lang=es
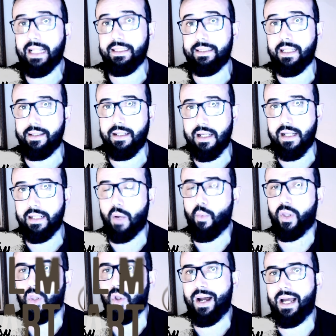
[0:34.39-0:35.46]
entender que
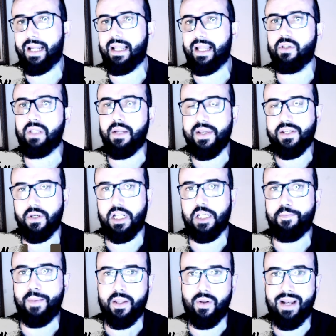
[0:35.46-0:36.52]
cuando va a Radio Televisión
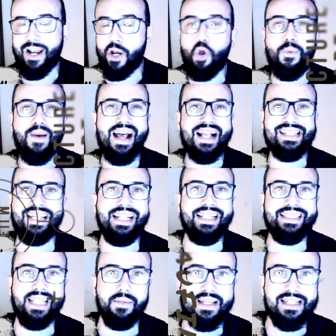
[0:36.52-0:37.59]
Española no va a ser
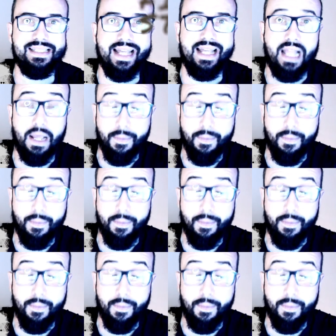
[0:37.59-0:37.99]
entrevistada,